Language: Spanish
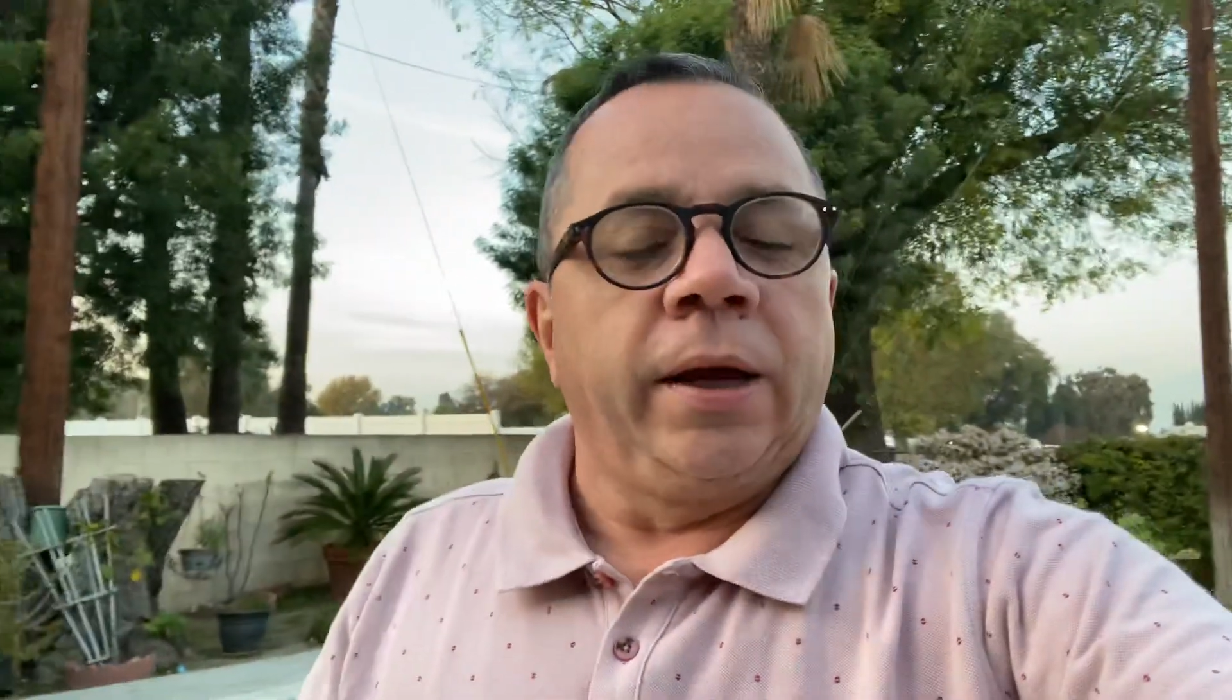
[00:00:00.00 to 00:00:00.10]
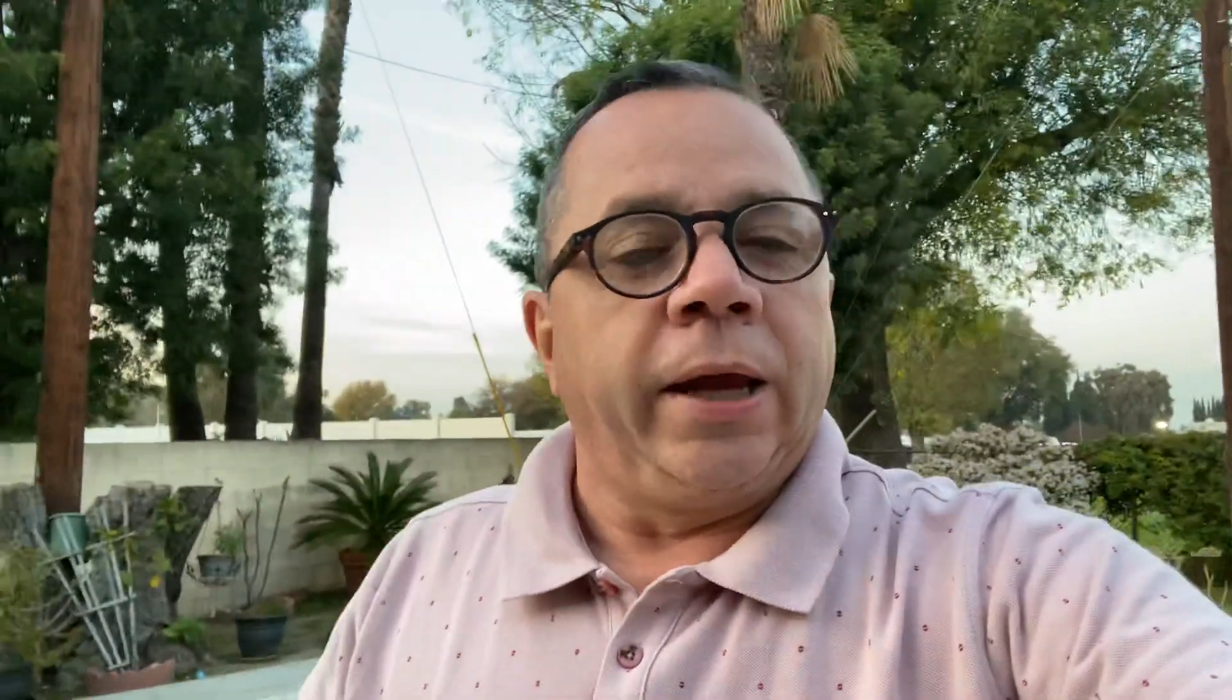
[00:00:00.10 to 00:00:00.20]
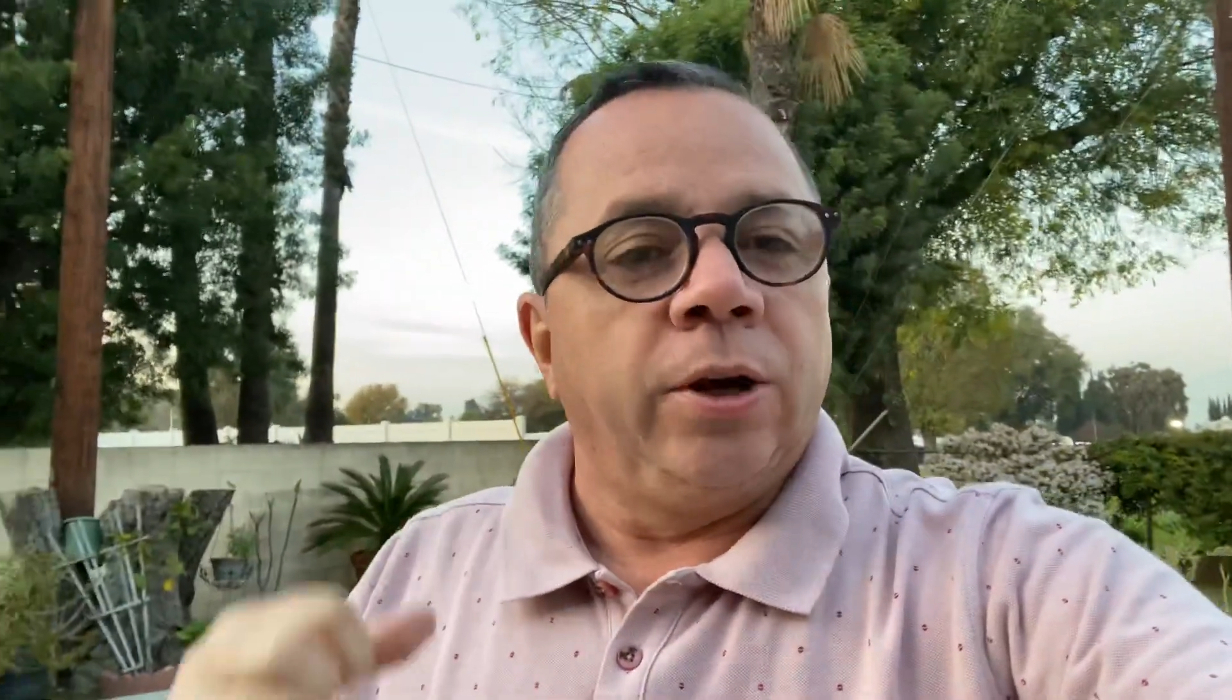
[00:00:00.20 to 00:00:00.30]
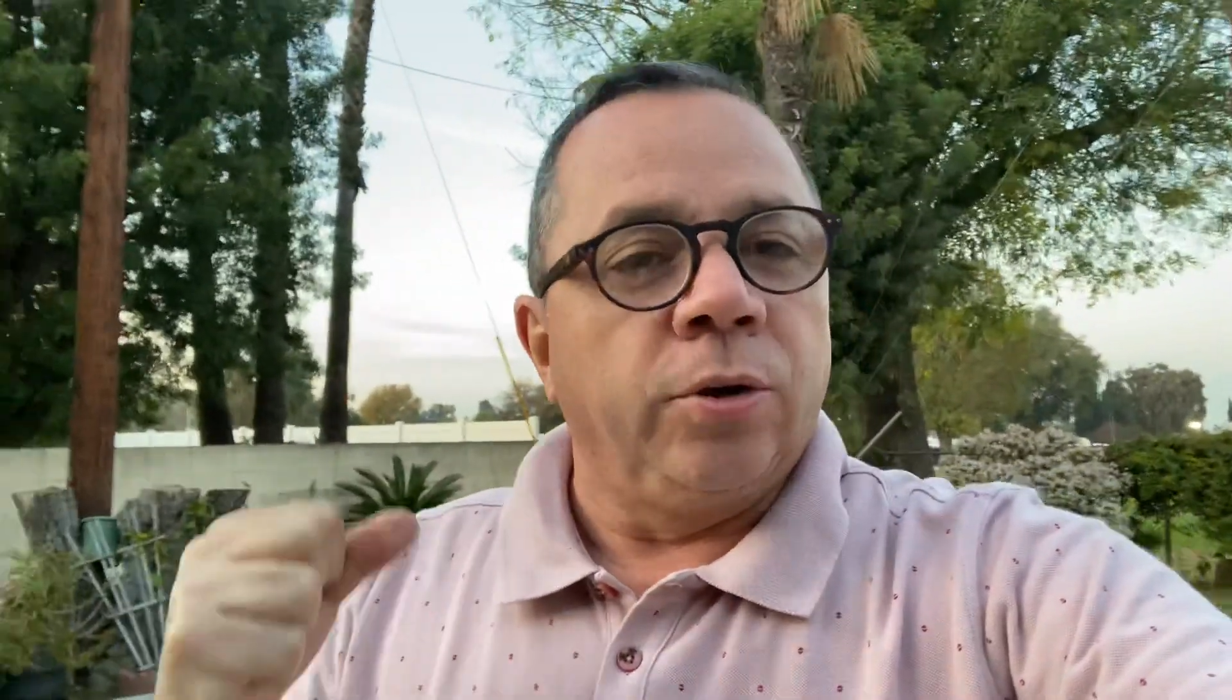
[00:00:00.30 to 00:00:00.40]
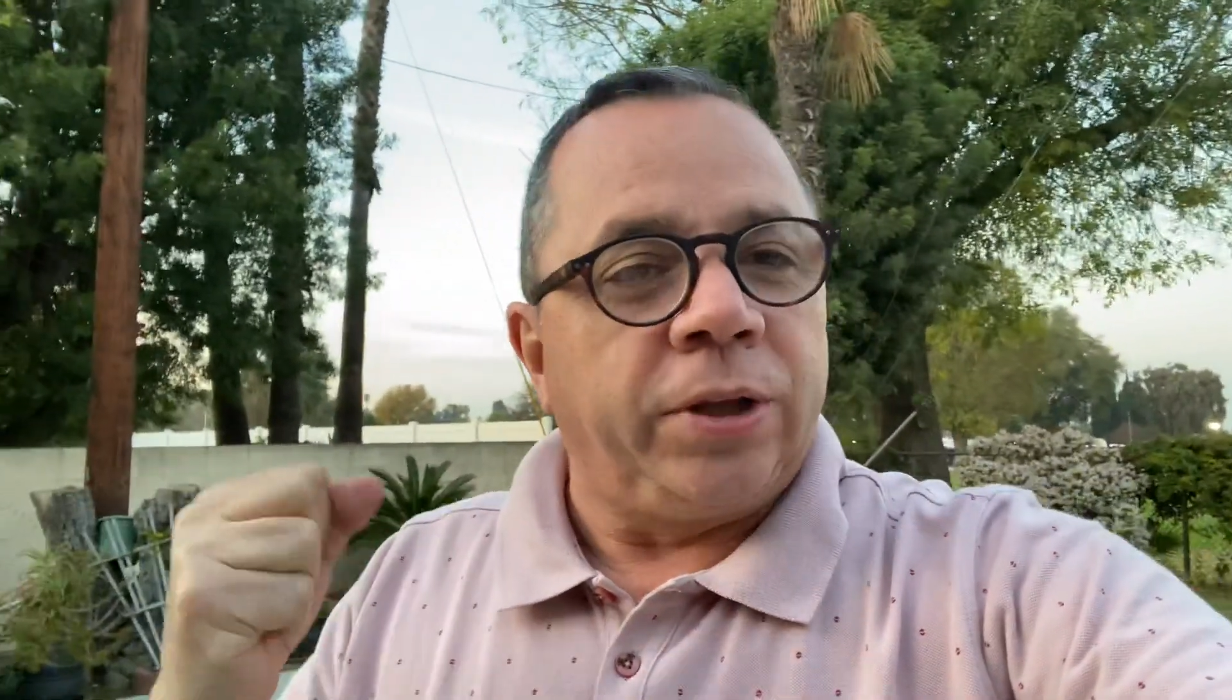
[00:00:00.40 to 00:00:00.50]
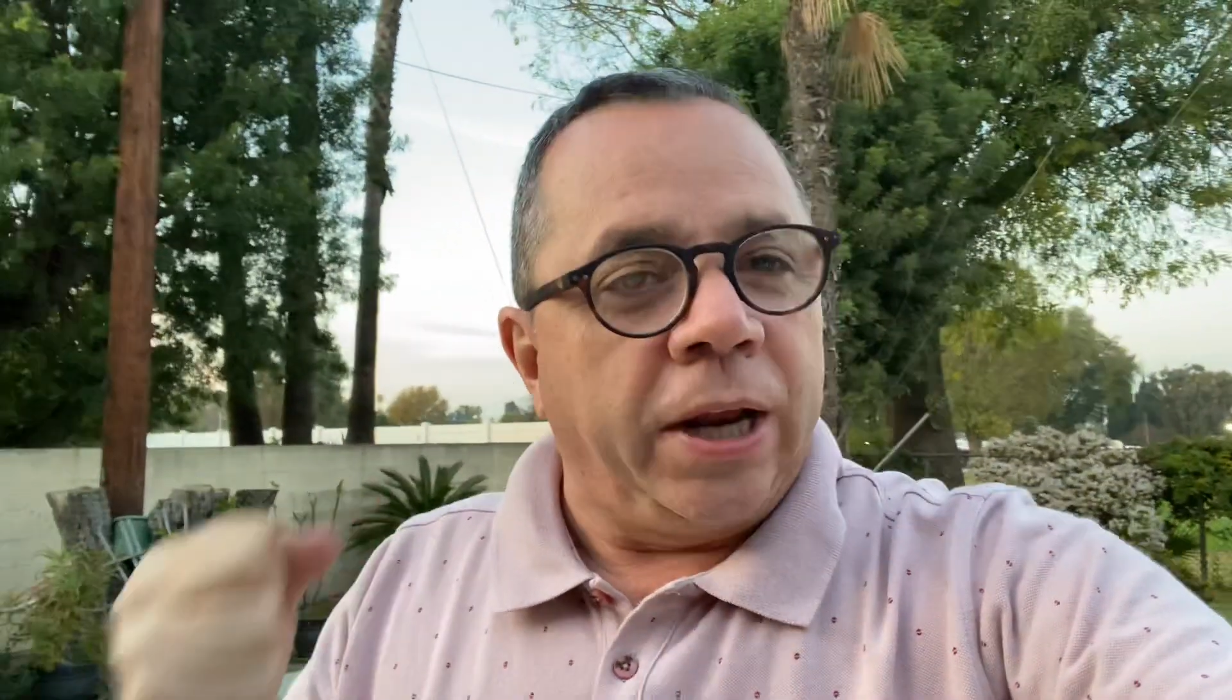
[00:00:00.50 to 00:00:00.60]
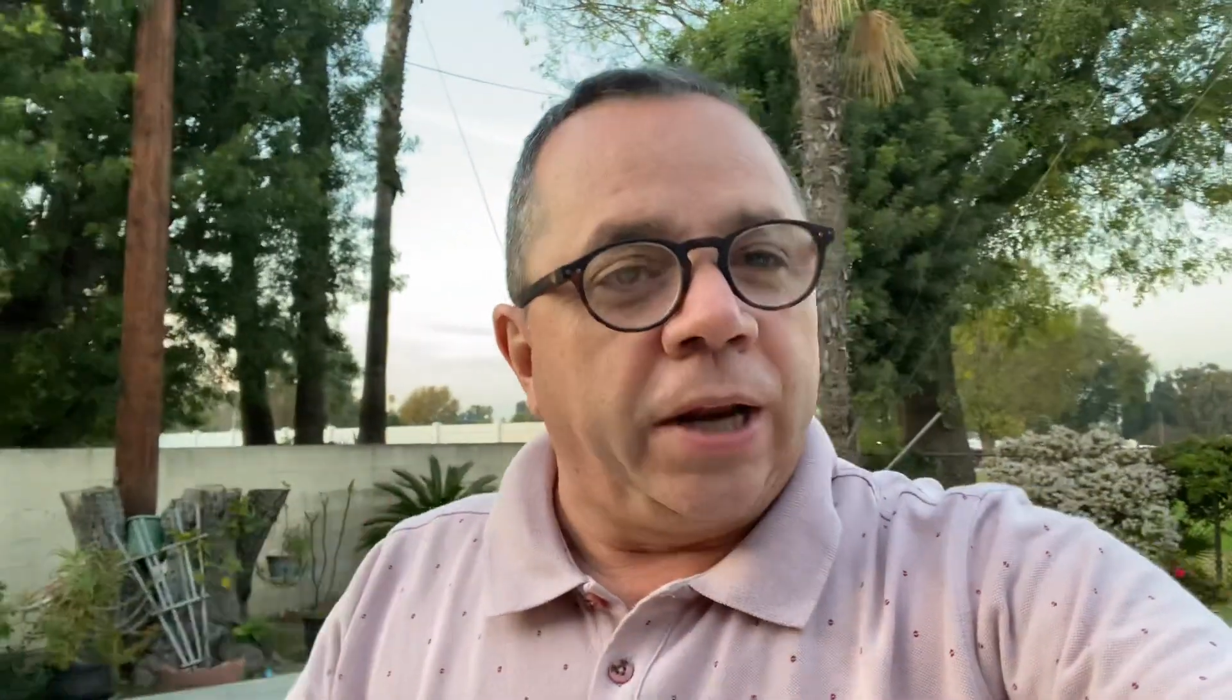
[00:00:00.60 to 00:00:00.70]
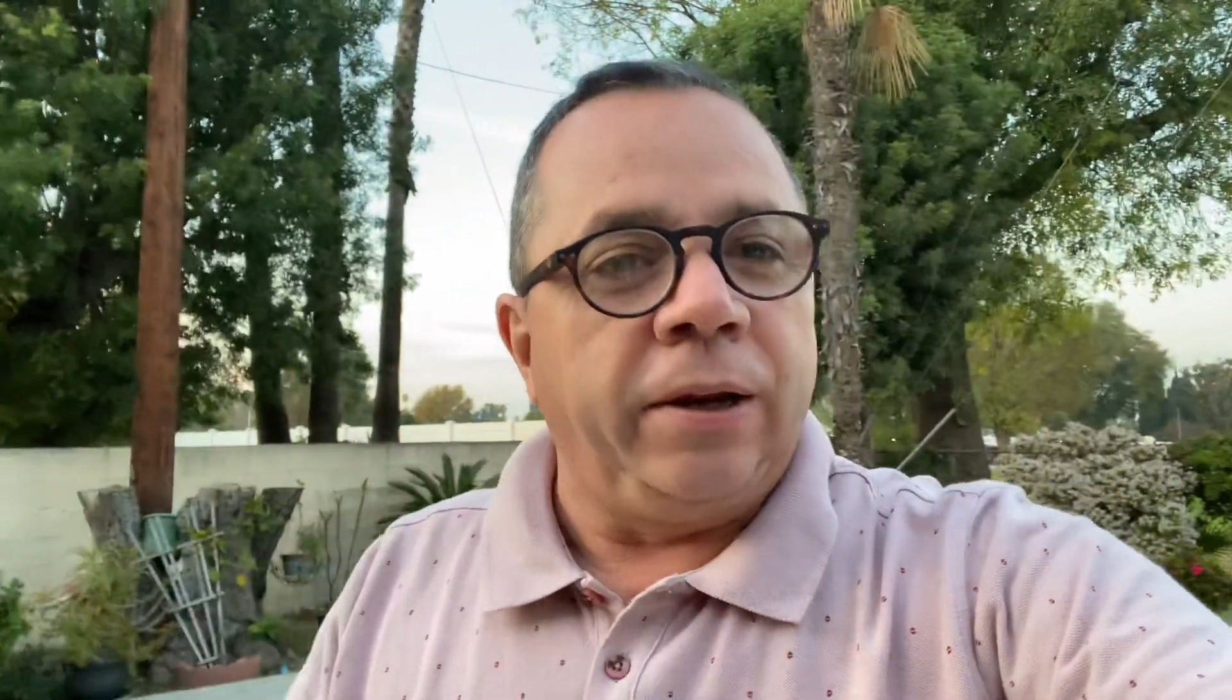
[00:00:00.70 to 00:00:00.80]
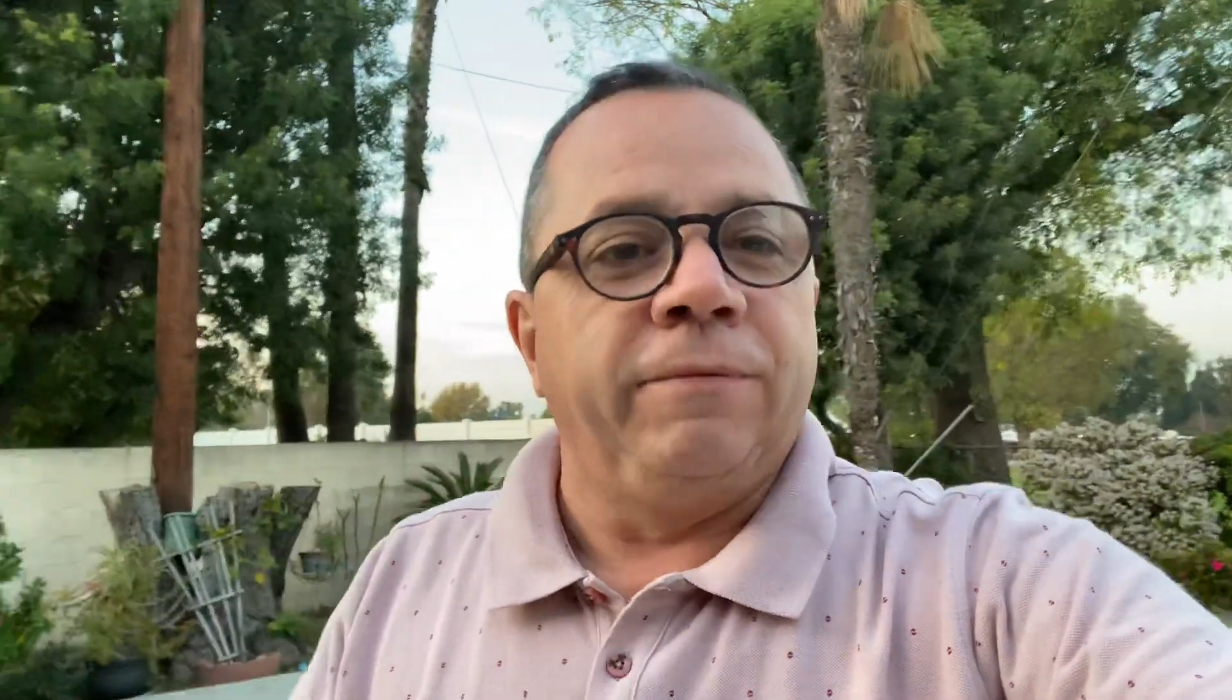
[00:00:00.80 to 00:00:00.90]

que no tienen